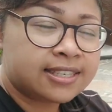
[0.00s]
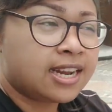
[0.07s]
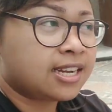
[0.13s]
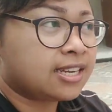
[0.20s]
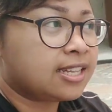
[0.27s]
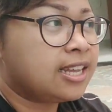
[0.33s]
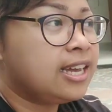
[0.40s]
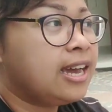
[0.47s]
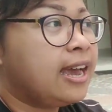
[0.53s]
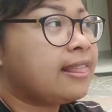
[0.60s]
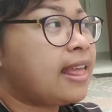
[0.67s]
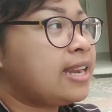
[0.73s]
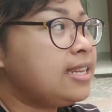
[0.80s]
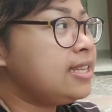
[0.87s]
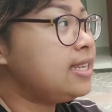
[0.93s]
dan
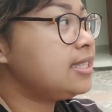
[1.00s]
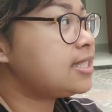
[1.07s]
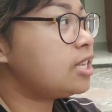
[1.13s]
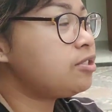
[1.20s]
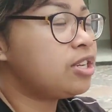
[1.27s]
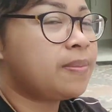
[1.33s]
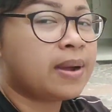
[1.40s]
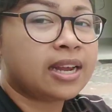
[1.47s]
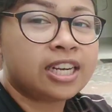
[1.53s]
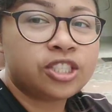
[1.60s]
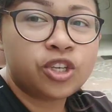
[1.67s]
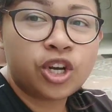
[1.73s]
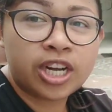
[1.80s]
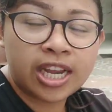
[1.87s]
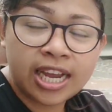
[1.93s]
tadi saya sudah makan nasi
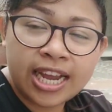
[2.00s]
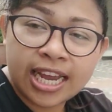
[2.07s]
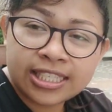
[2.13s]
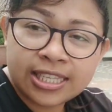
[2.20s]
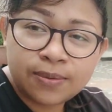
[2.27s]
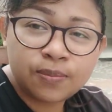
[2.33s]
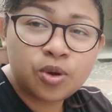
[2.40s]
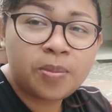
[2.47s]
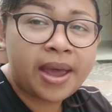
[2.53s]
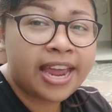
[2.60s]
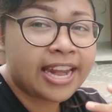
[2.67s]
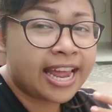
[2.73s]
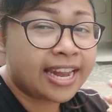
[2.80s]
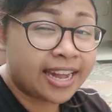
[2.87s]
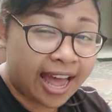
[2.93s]
gorengnya guys dan lumayan
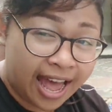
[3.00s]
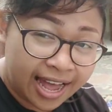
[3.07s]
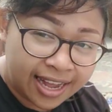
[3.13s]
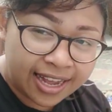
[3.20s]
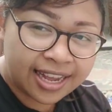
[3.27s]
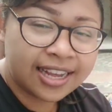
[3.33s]
enak